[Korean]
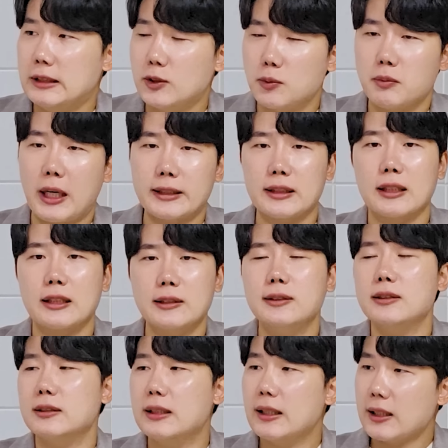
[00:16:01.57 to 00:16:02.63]
좀 가장
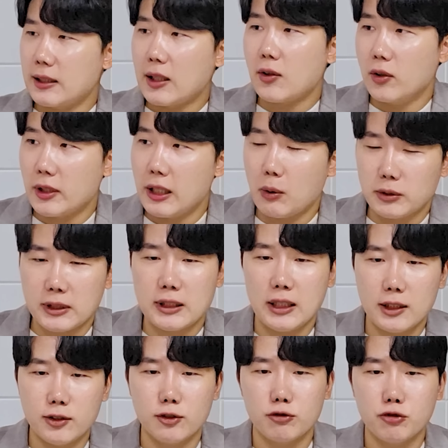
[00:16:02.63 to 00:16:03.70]
큰 기대거리라고 생각이
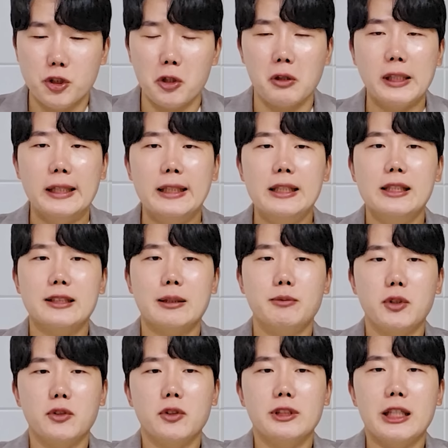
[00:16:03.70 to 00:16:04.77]
들고요
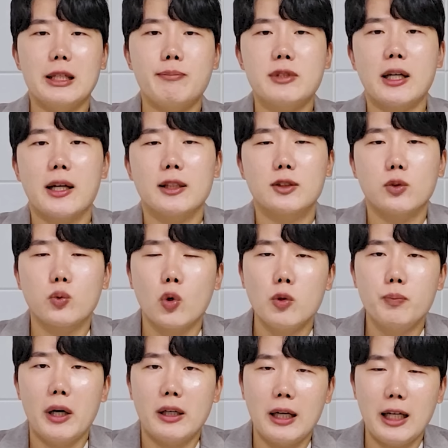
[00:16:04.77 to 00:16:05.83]
삼성전자 입장에서
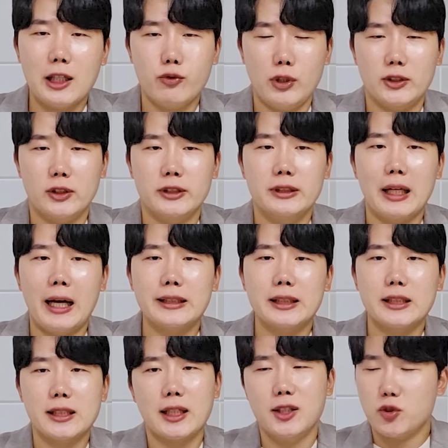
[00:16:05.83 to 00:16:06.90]
돌파를 하기 위해서는 아직
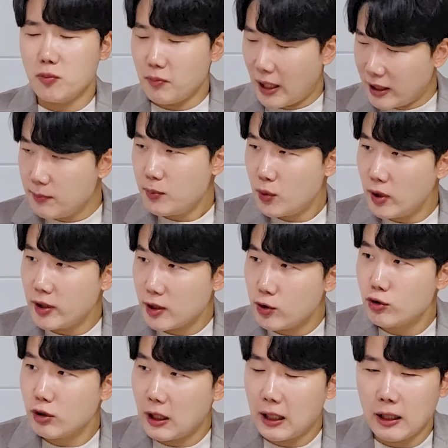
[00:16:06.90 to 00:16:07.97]
시간이 좀 많이 필요한
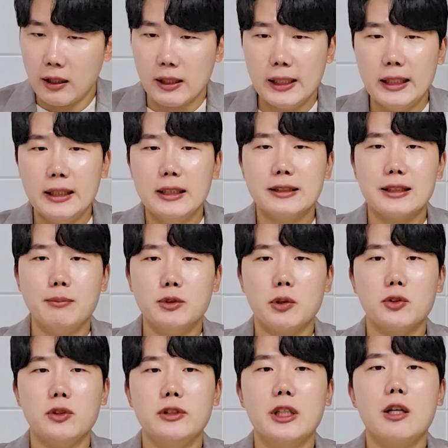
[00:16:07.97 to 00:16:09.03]
이유가 아...
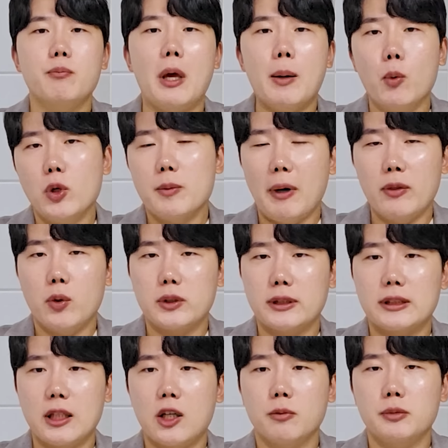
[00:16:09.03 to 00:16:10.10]
삼성전자의 메모리 반도체
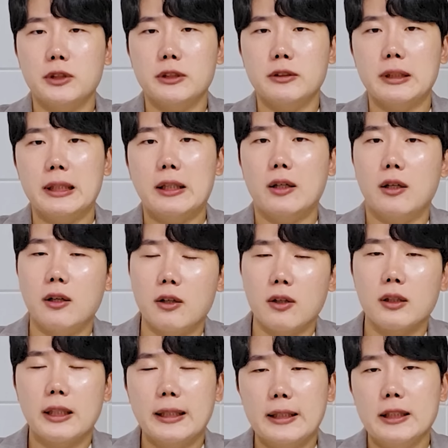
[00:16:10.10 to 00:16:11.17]
사업은 어,
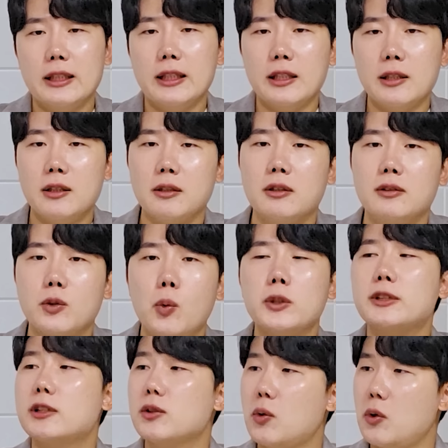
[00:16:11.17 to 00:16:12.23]
이
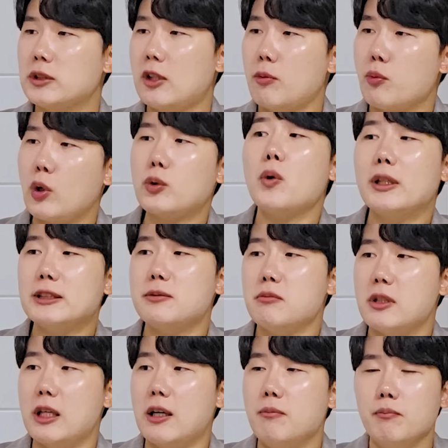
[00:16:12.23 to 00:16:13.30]
코스트코 사업과
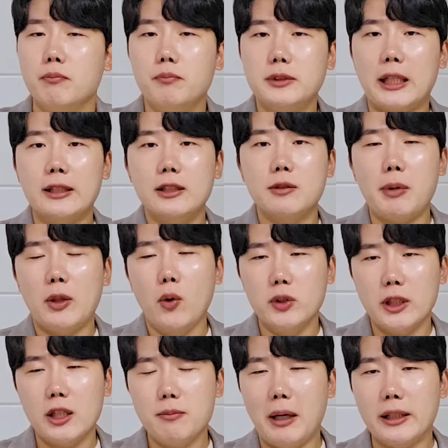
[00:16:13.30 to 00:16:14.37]
똑같습니다. 잔뜩
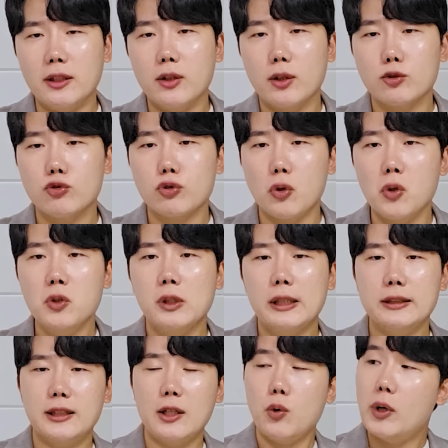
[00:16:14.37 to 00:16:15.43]
반도체를 만들어 두고
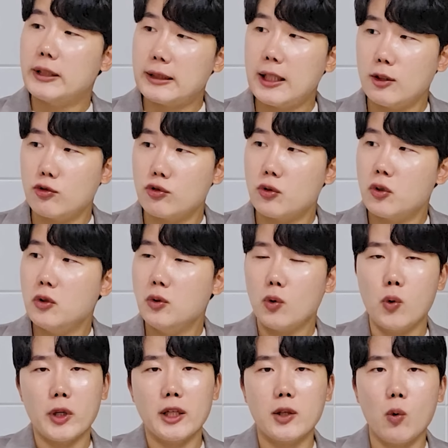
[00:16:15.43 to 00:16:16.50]
창고에 쌓아두고
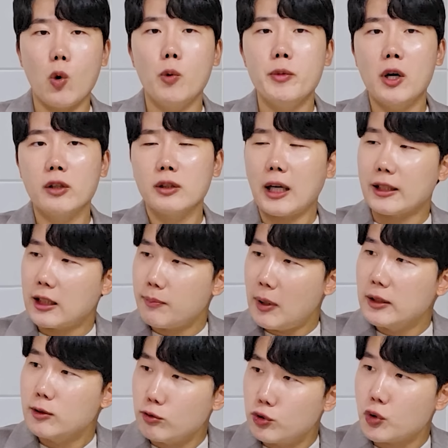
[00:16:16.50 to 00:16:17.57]
고객이 오면 갖다
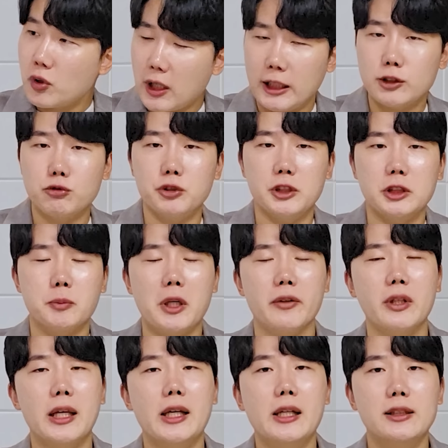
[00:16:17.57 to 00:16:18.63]
파는 구조를 가지고 있지만
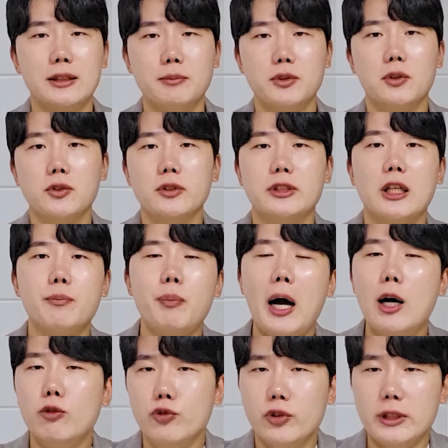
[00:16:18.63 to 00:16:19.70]
삼성전자의
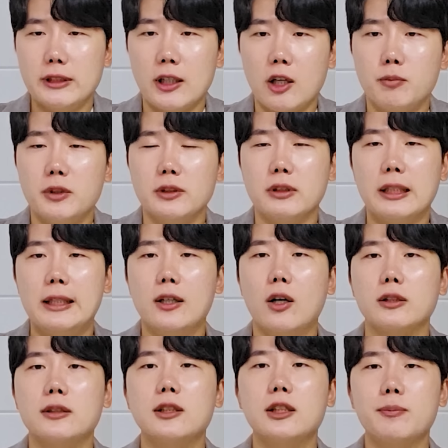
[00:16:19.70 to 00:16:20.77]
파운드리 사업은
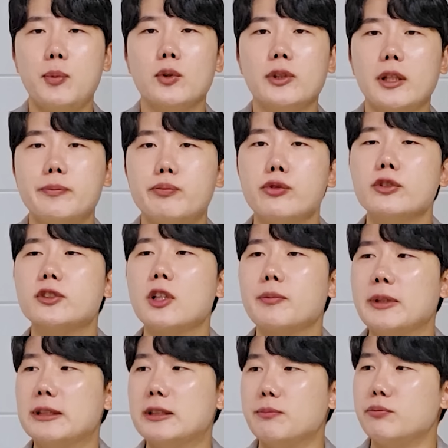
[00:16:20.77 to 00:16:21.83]
어, 특급 호텔 풀
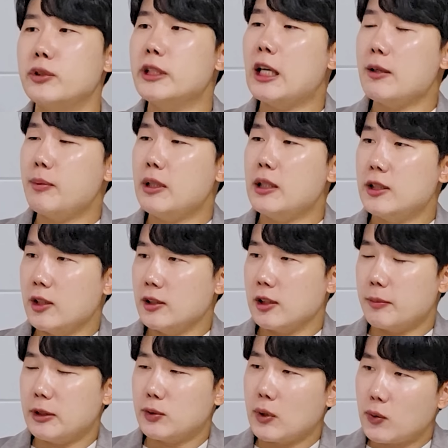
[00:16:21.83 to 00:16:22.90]
서비스 VIP 음. 의전
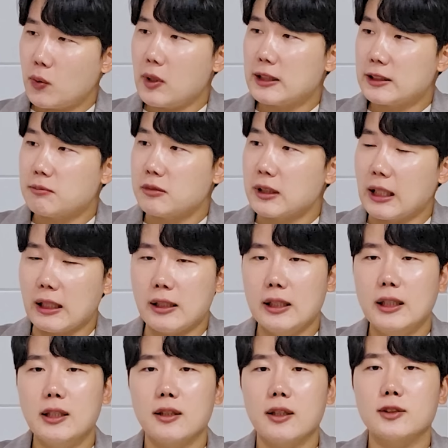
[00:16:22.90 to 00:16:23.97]
서비스와 똑같습니다.
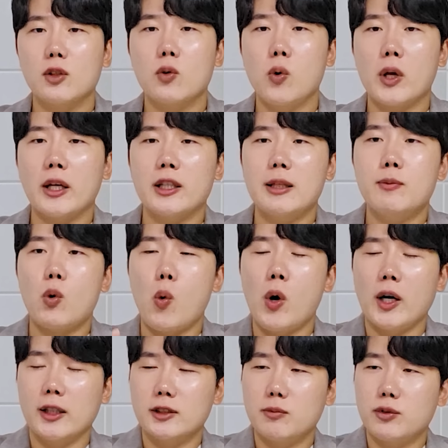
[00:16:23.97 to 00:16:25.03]
그래서 고객님
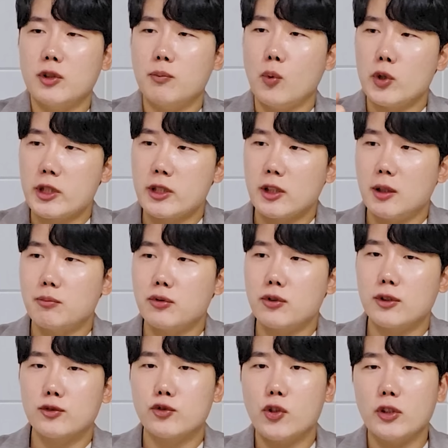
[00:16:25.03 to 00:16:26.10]
공항에서부터 모시는 것부터
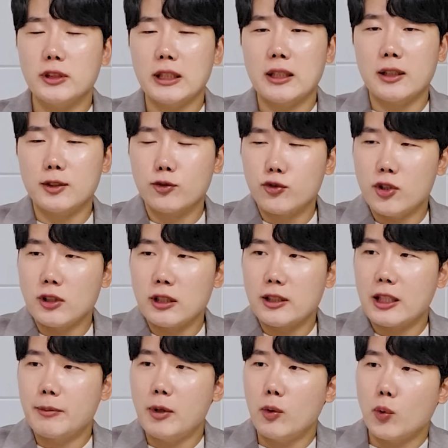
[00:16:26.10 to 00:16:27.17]
수영장에서 수영
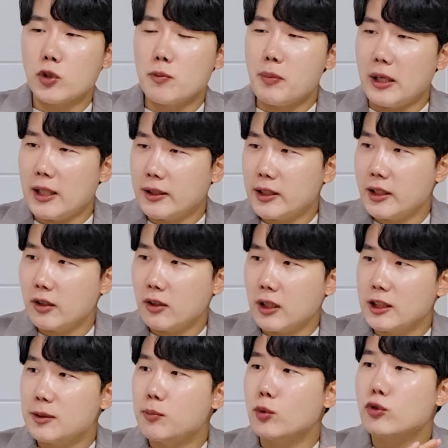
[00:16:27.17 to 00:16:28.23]
끝나면 로션 발라드리는
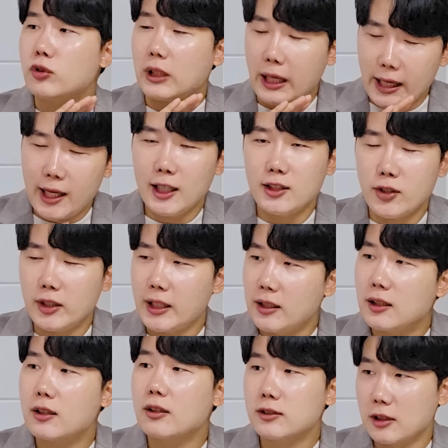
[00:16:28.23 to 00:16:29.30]
것까지 모두 다 해드려야 되는
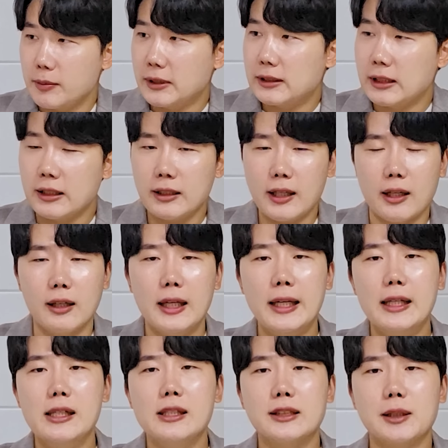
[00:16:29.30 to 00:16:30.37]
그런 서비스인데 음.
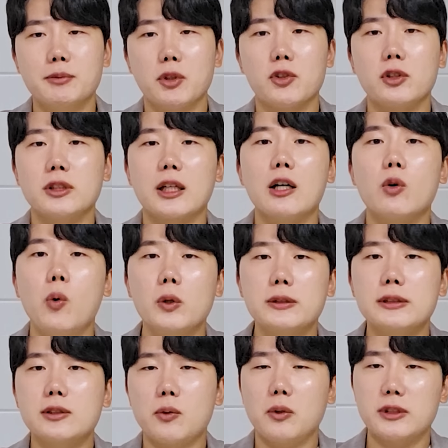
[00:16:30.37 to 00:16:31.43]
삼성전자가
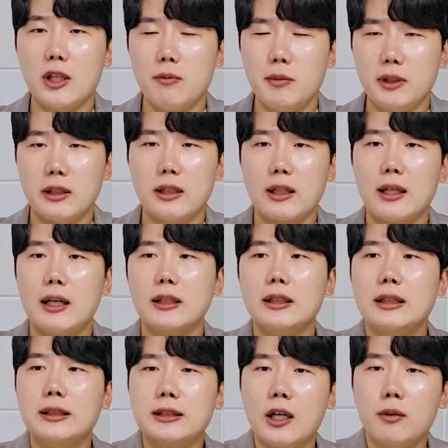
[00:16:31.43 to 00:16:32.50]
코스트코 사업만 하다가
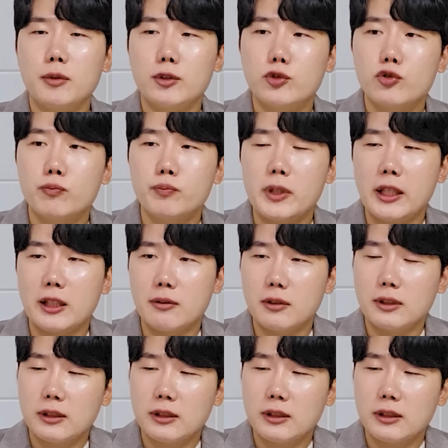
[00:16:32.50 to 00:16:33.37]
이 사업을 준비하기